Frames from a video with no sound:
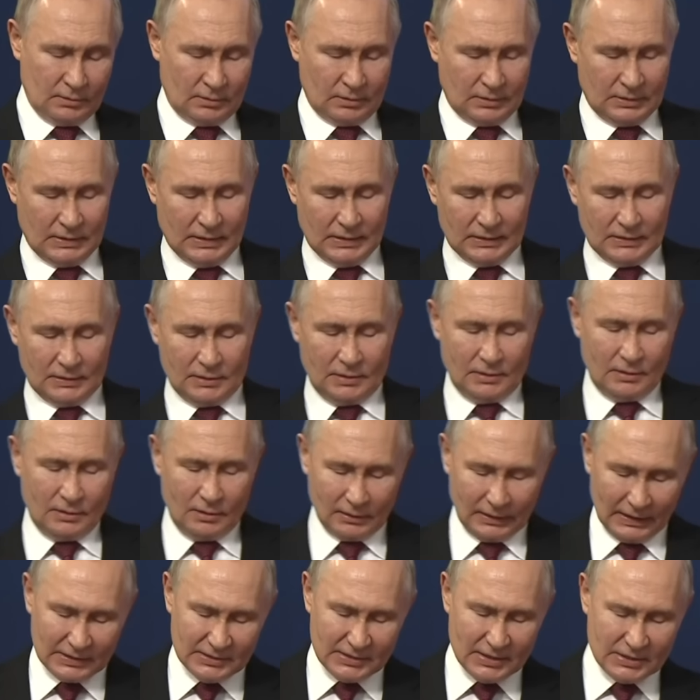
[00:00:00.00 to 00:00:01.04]
как
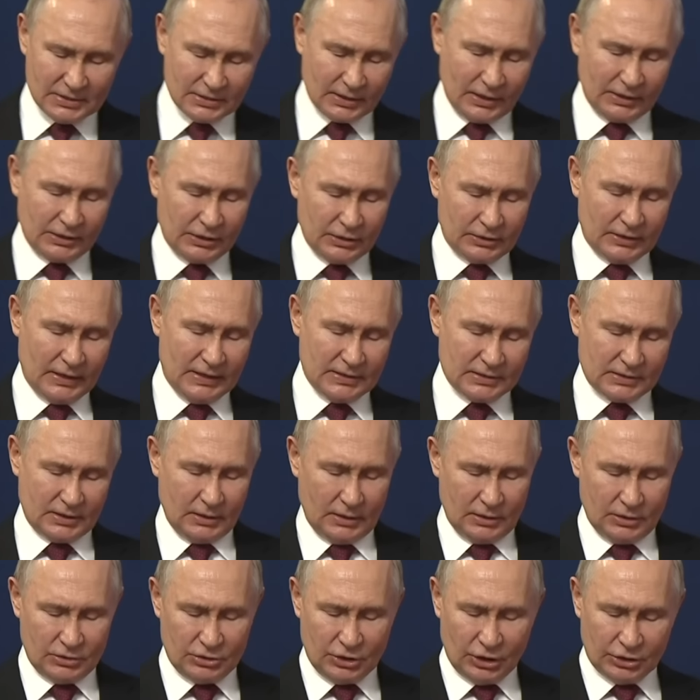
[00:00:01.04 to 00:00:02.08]

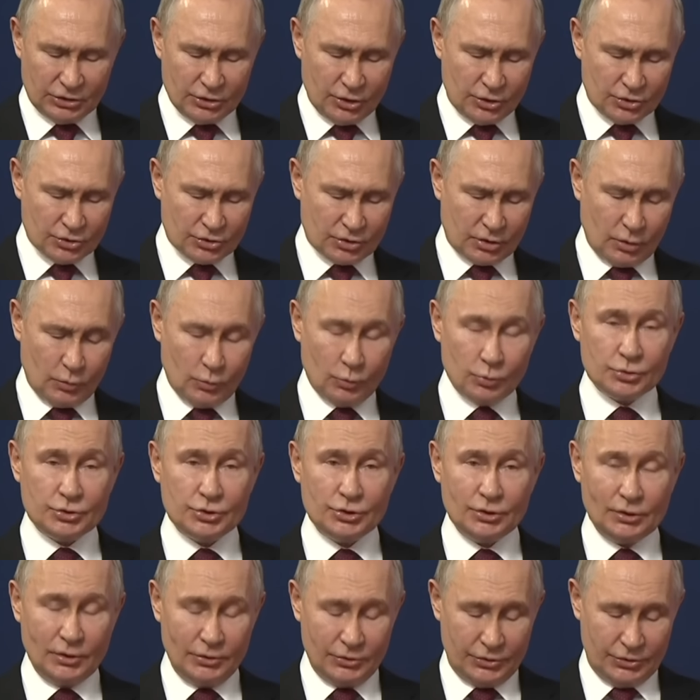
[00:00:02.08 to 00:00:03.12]
российско-китайское техническое
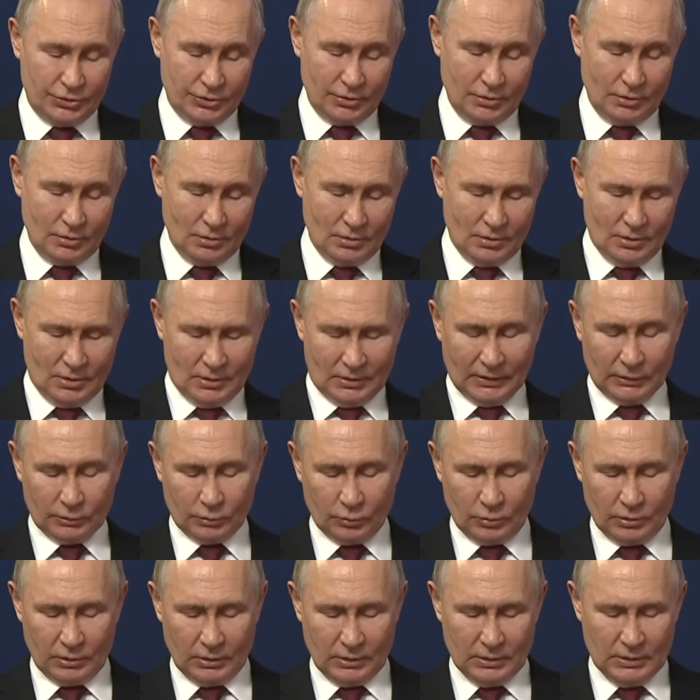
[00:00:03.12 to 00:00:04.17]
училище,
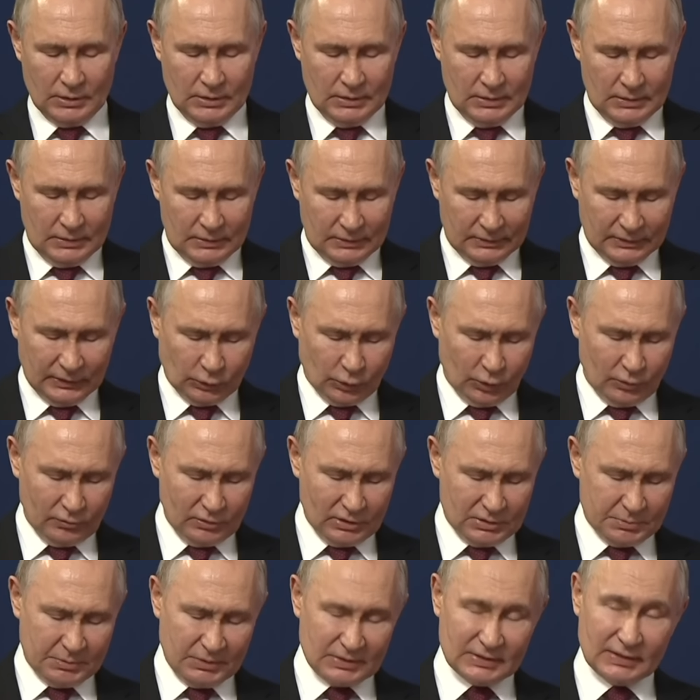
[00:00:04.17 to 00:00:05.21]
которое готовило
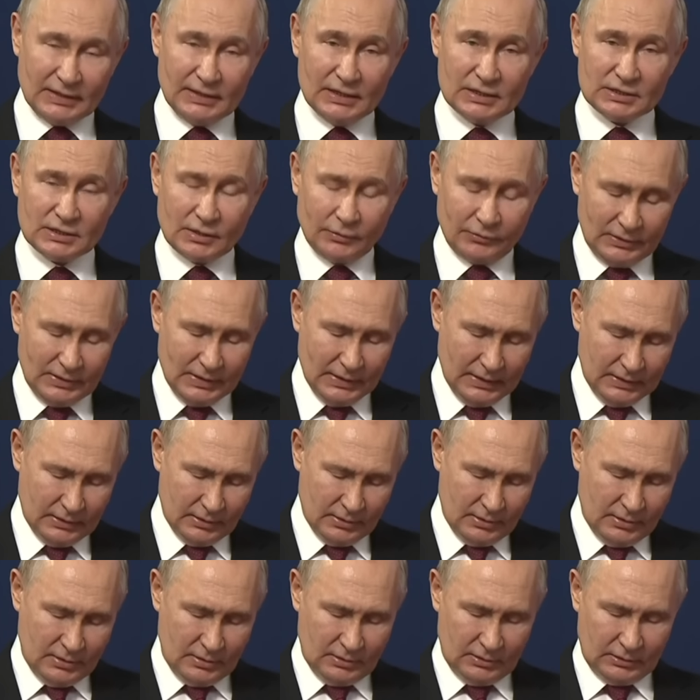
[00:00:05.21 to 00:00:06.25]
специалистов для
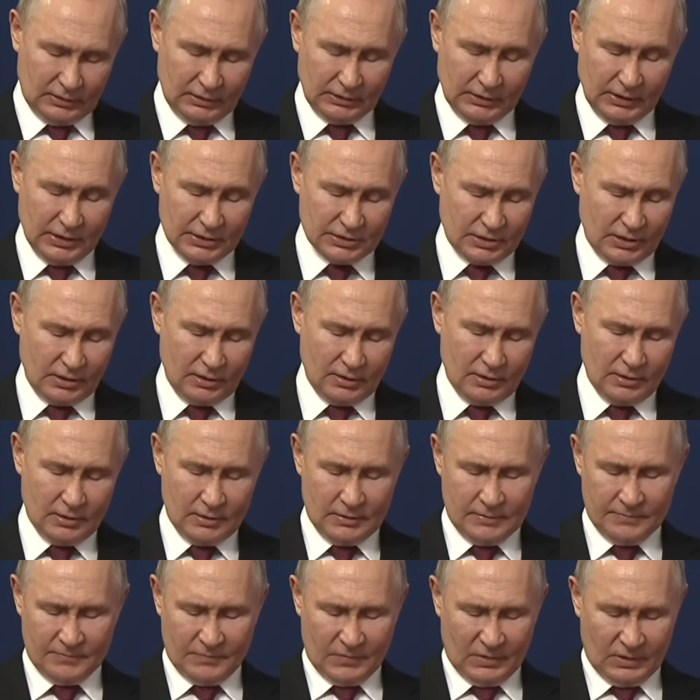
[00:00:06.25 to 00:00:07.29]
китайской
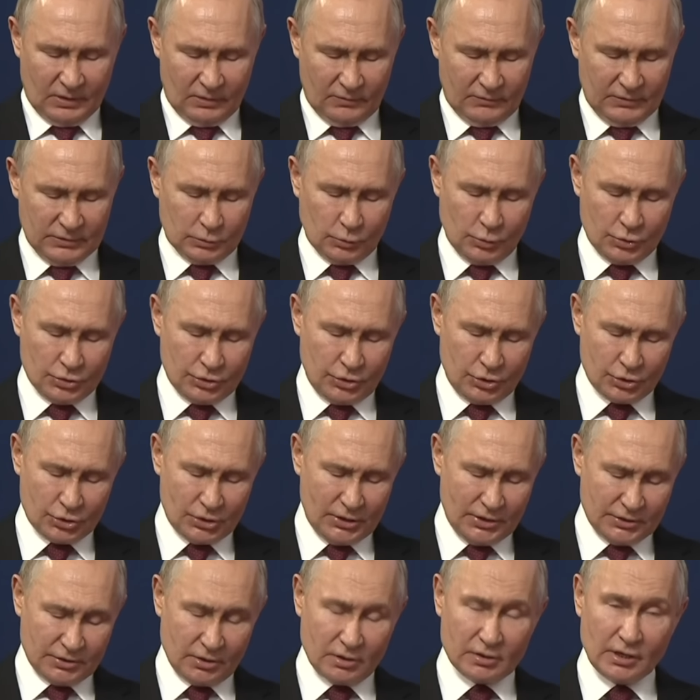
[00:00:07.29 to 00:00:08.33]
Восточной
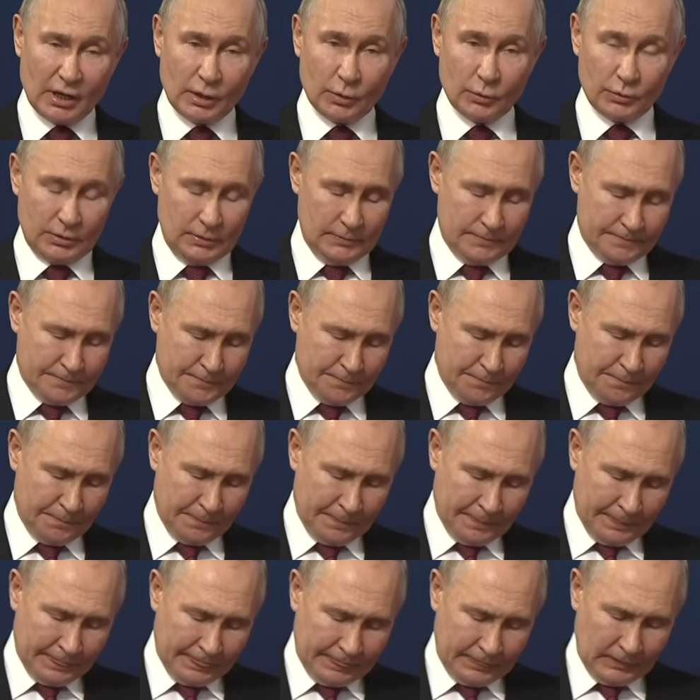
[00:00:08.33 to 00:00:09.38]
железной дороги,
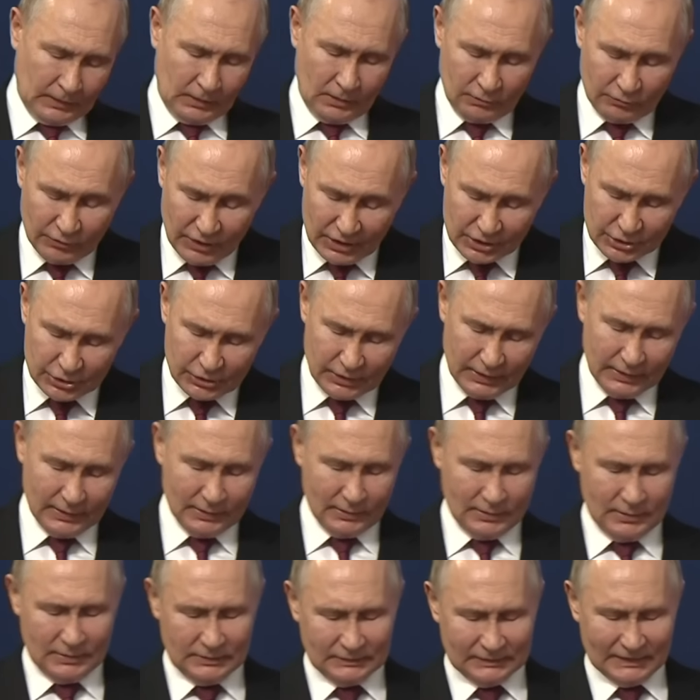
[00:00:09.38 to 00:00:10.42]
важной
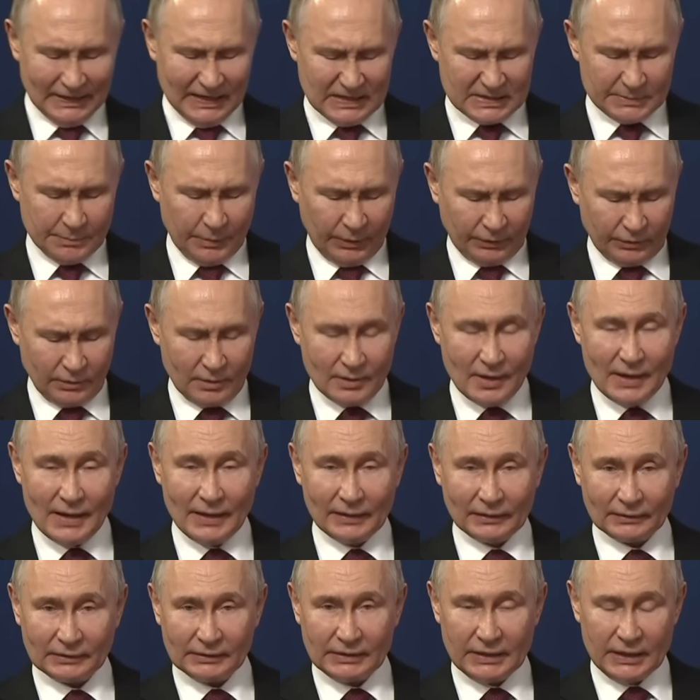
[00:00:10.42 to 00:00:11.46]
транспортной
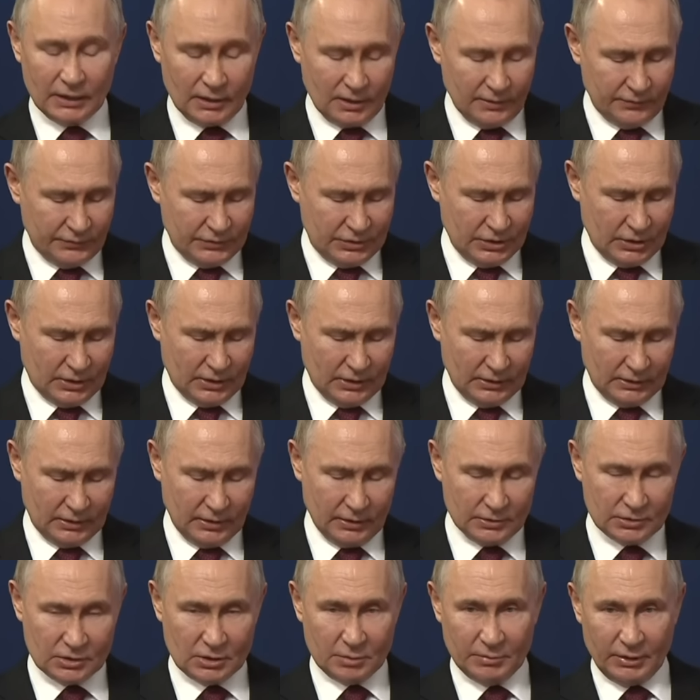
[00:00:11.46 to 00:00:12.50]
артерии в
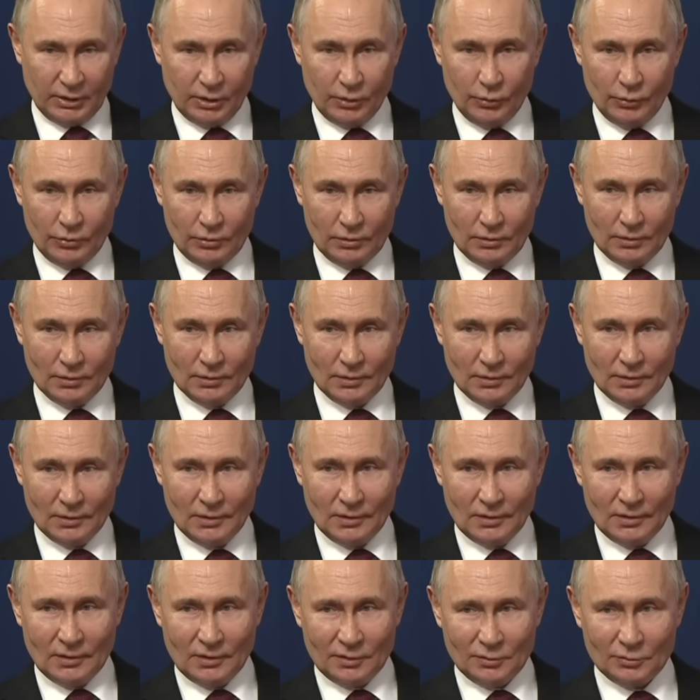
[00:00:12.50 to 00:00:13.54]
Тихоокеанском регионе.
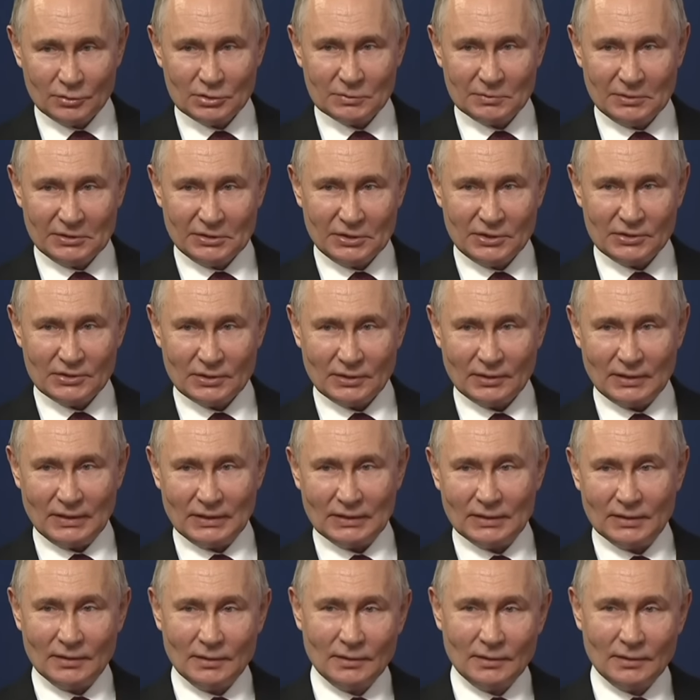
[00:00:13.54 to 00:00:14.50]
Вот смотрите, как